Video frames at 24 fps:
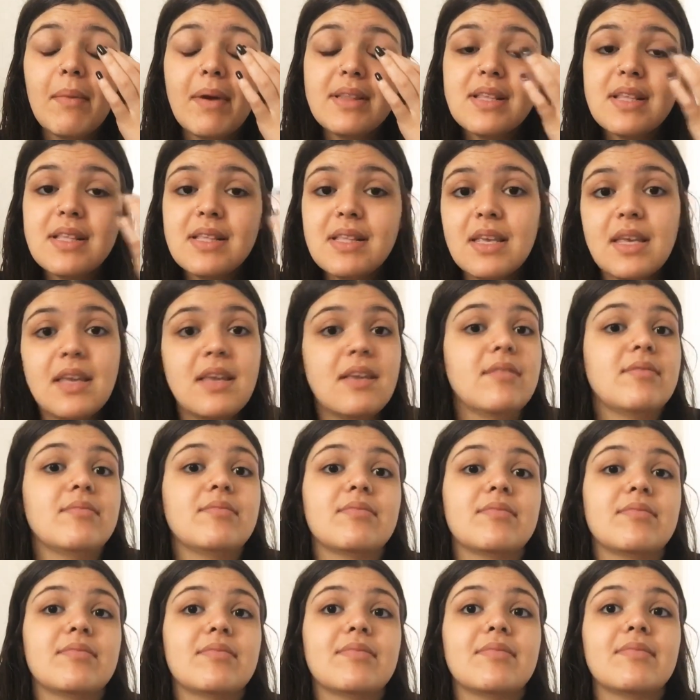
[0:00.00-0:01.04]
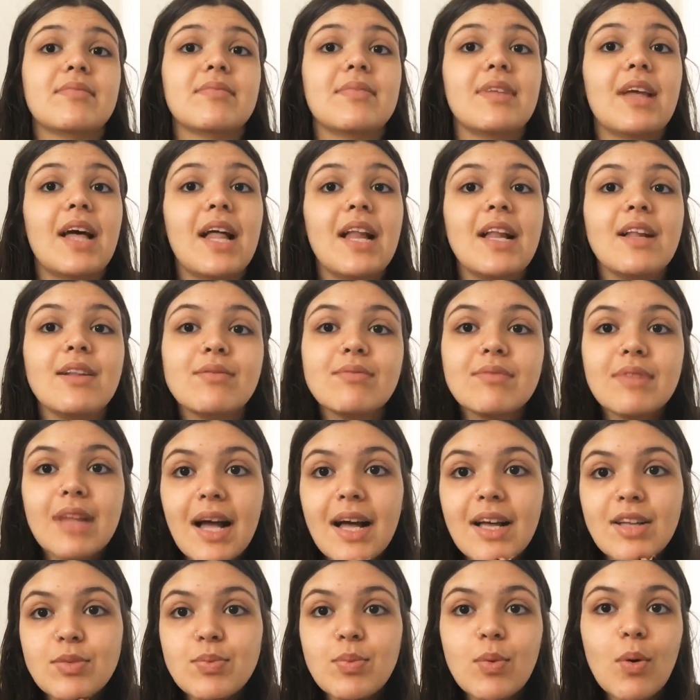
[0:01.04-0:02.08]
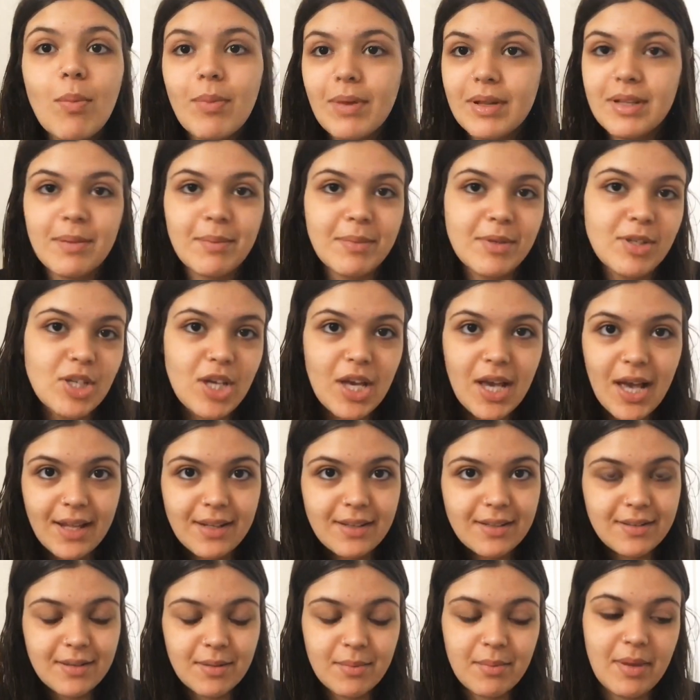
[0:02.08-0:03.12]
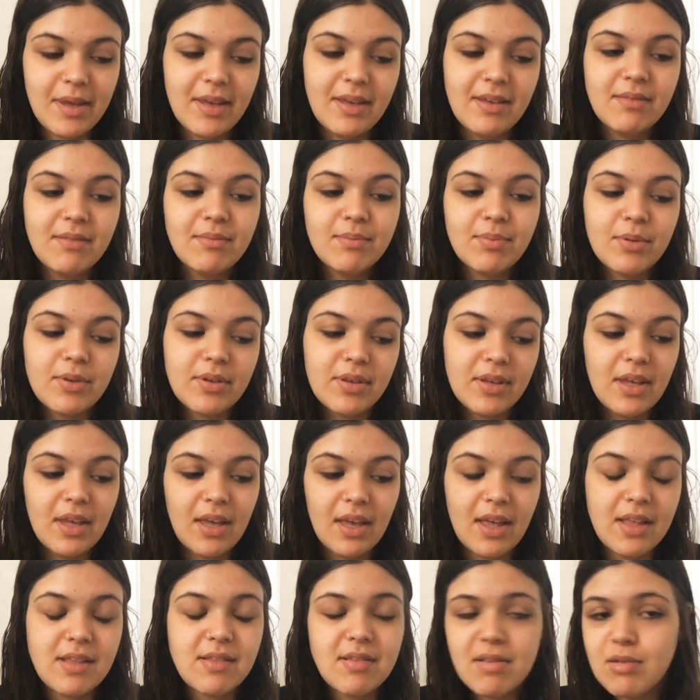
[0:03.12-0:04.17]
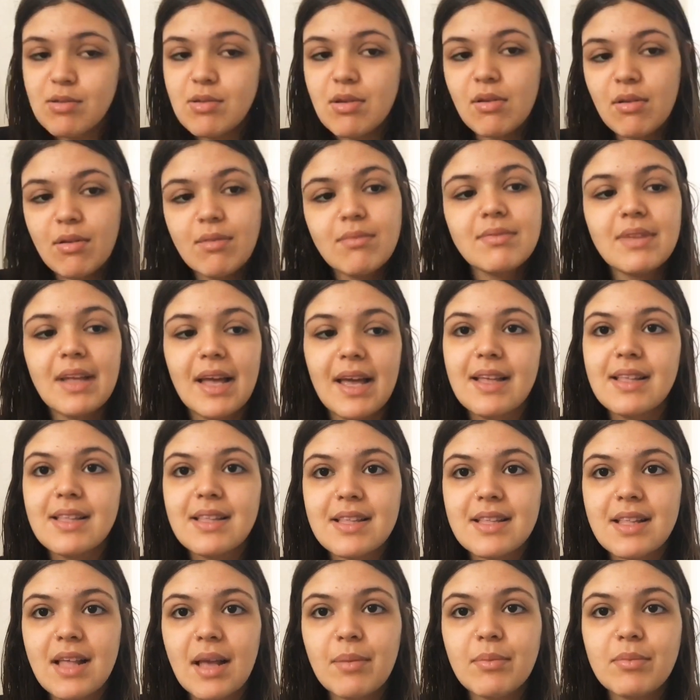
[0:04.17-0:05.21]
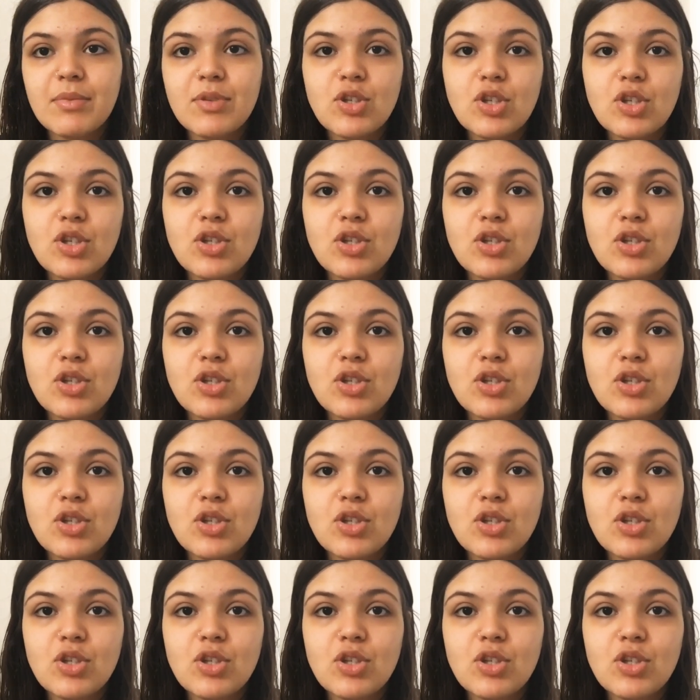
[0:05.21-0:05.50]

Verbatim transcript: Mas assim, ela não tá, tipo, completamente errada também, porque às vezes isso acontece, sabe?